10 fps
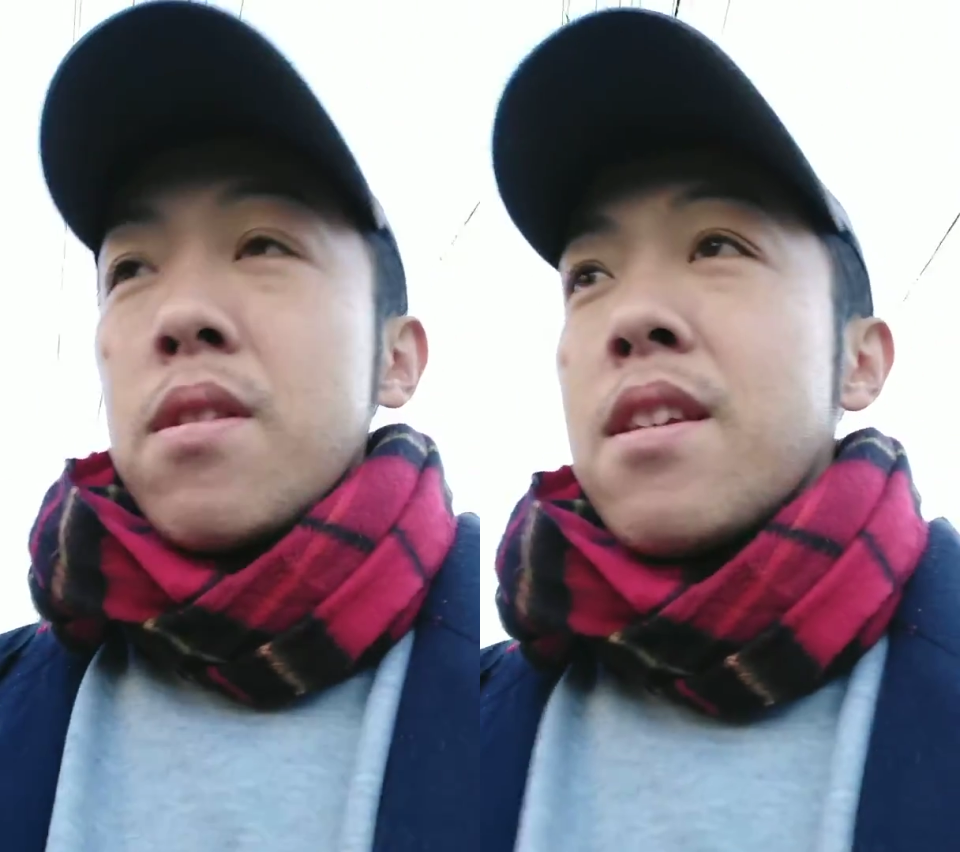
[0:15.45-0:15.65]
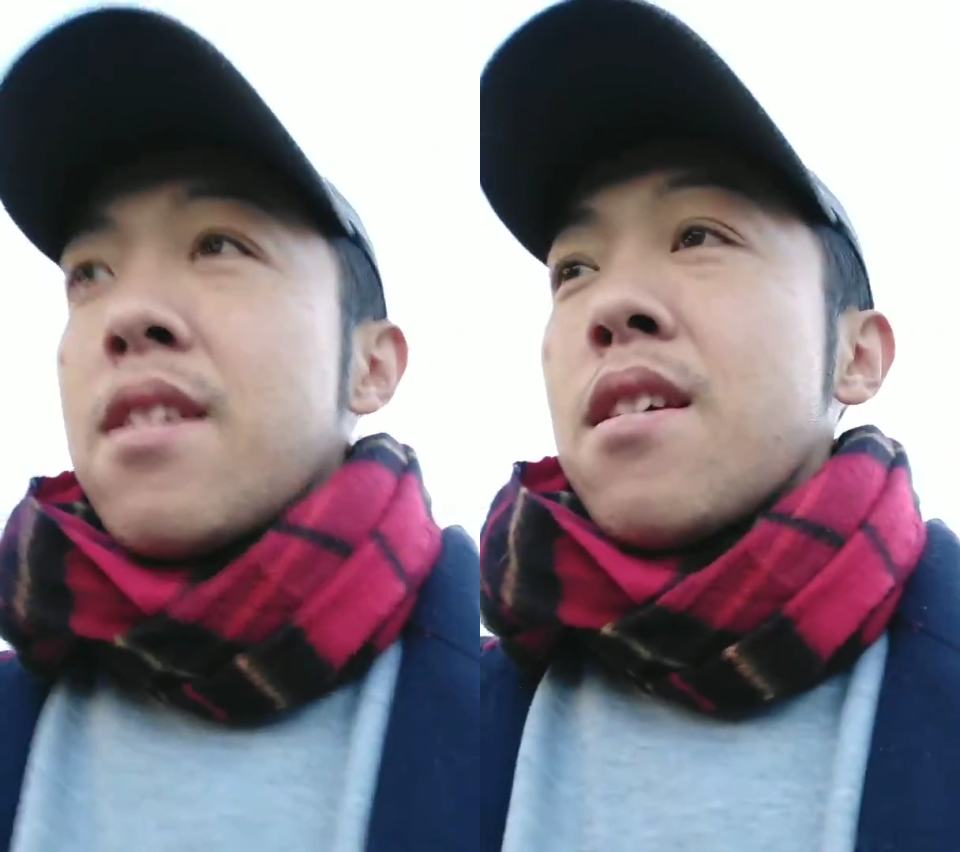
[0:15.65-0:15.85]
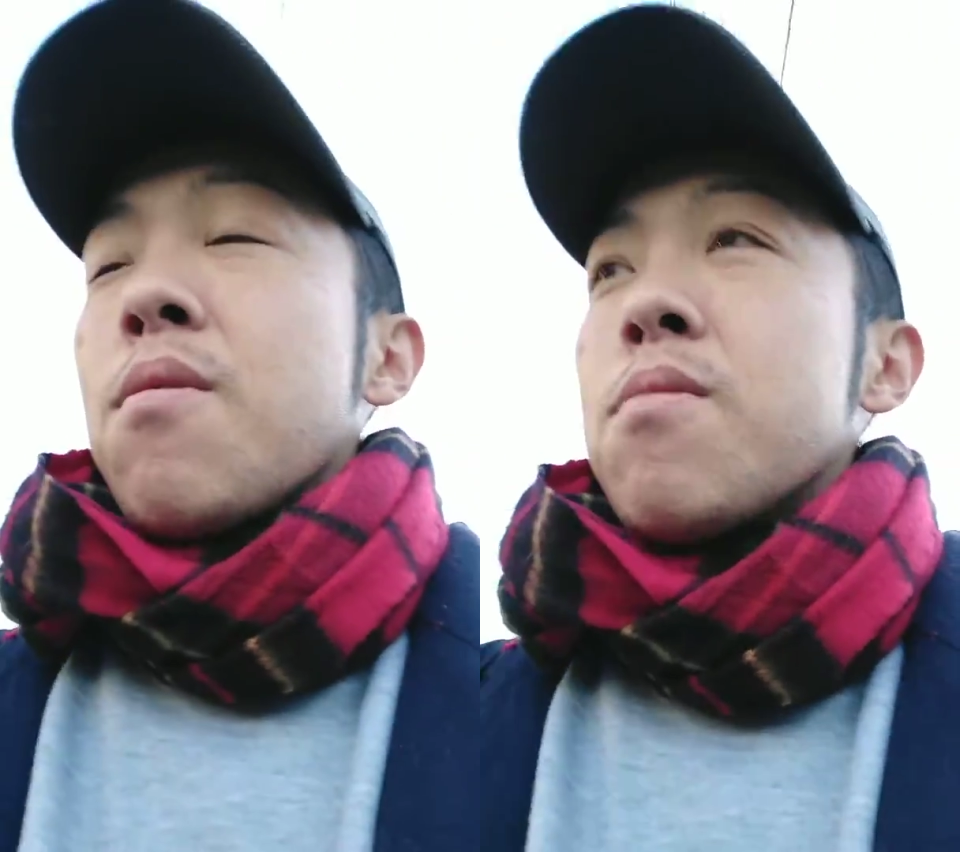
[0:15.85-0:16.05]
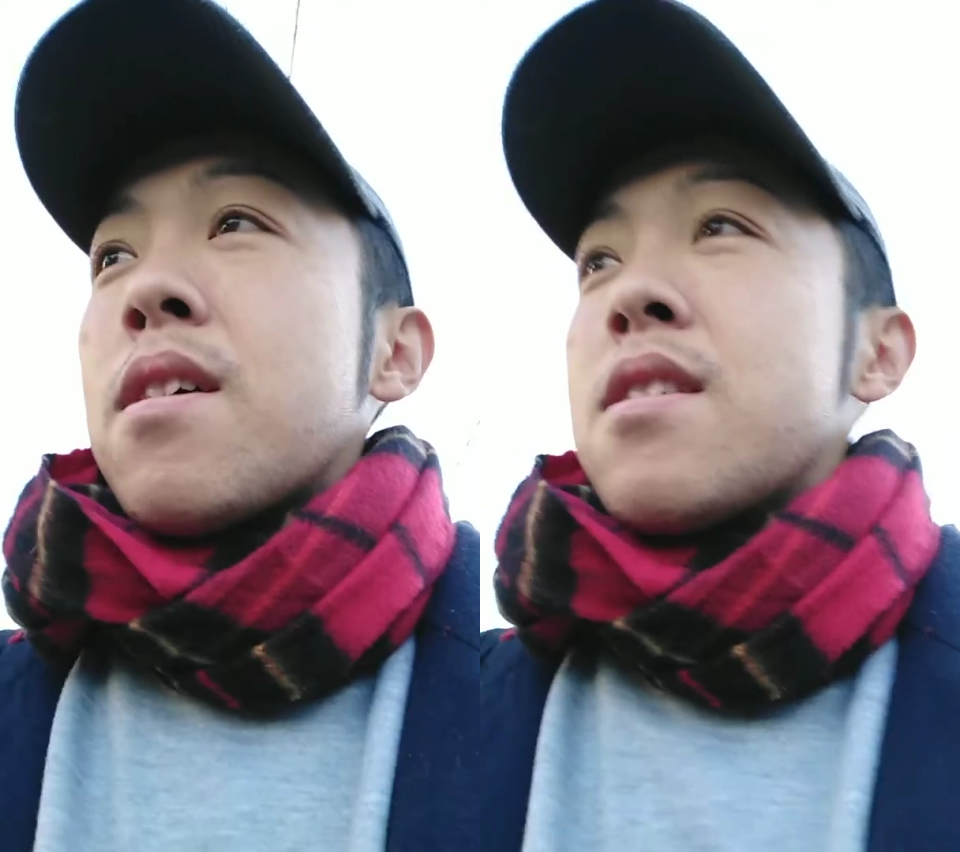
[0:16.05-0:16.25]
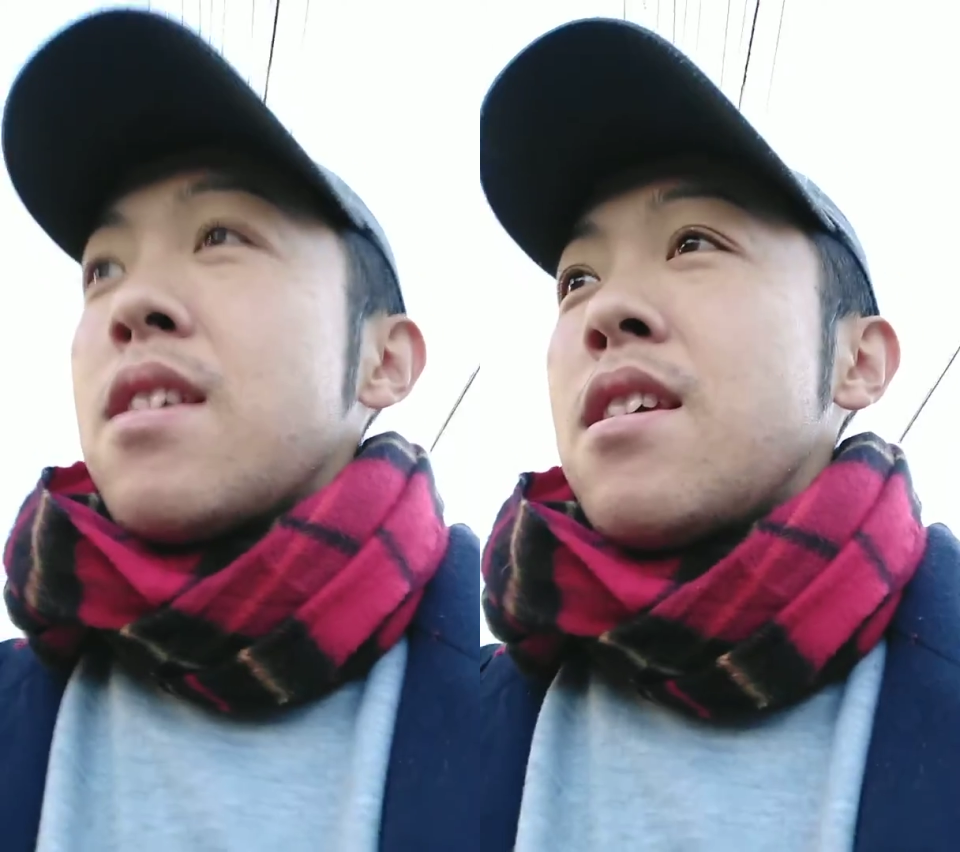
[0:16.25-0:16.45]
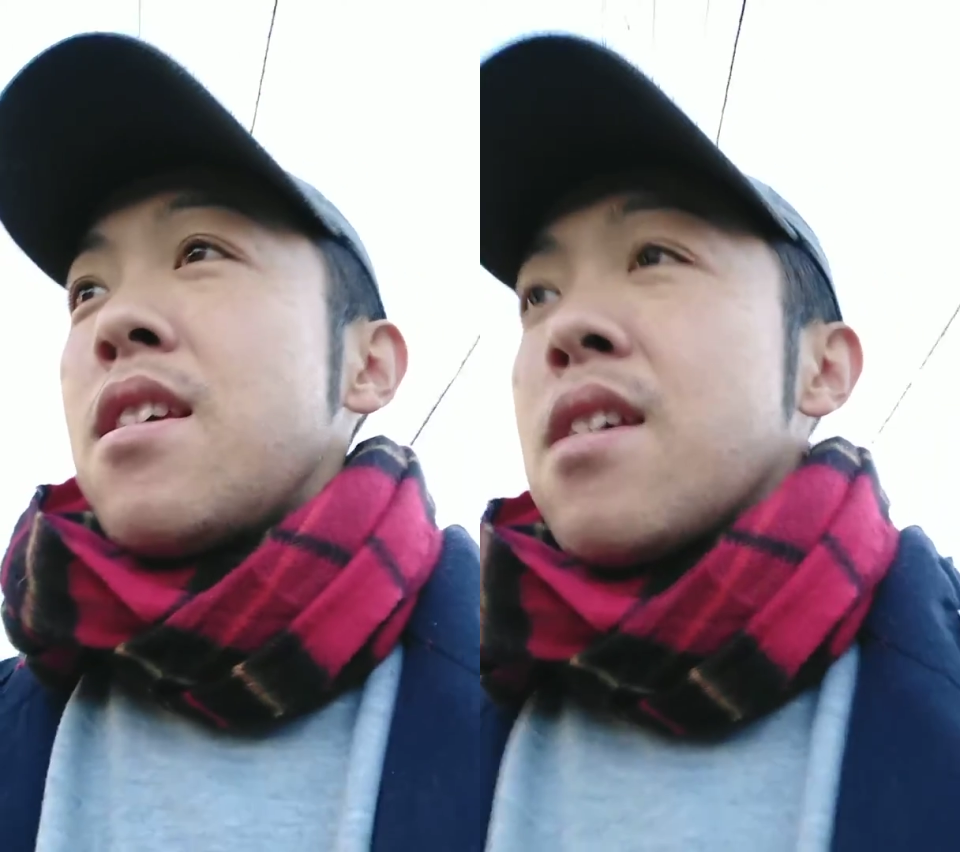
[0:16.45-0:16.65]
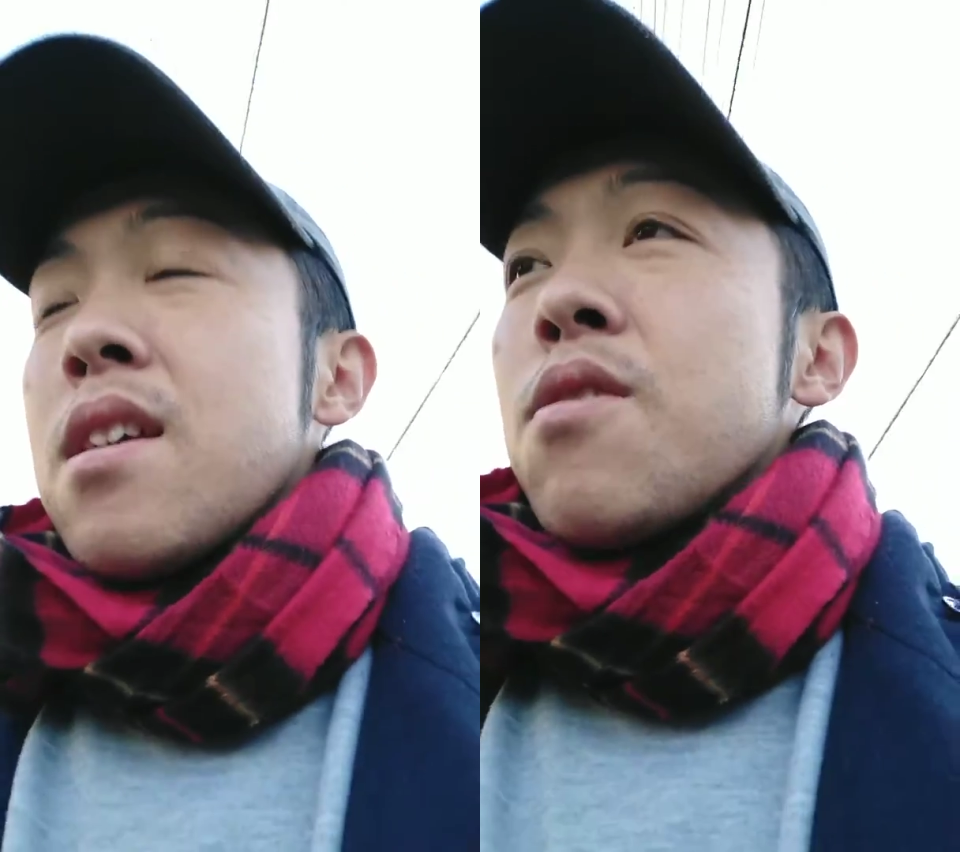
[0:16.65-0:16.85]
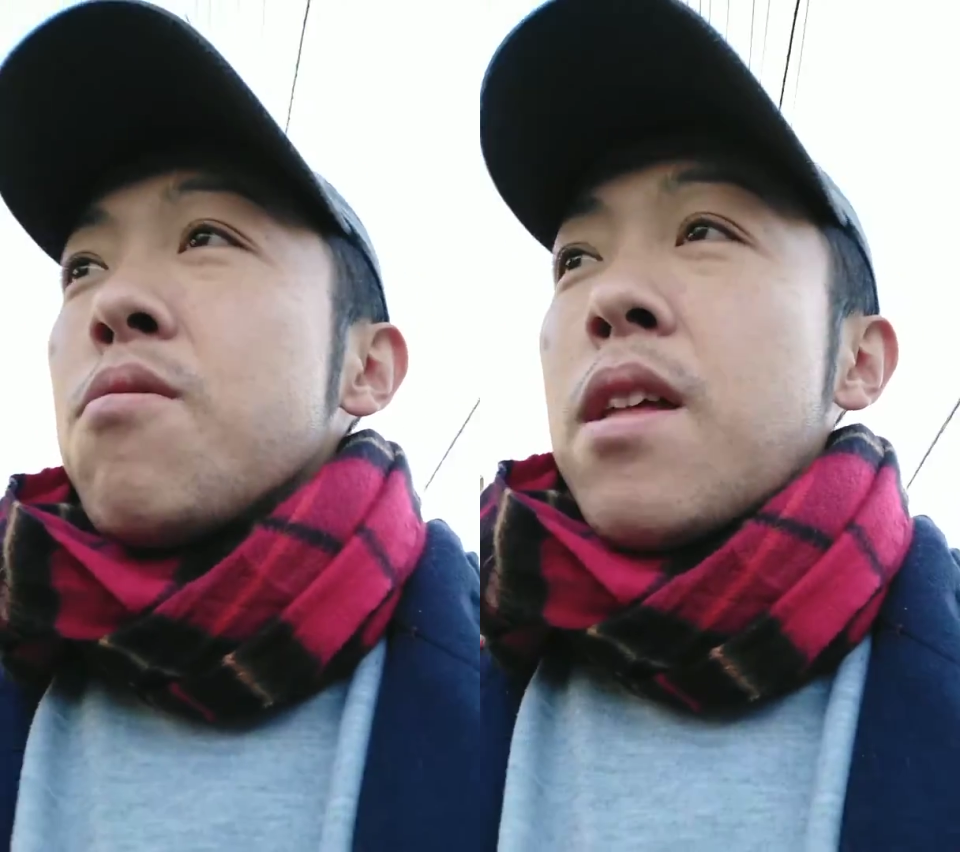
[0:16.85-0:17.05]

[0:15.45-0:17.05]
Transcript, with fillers: に同じよう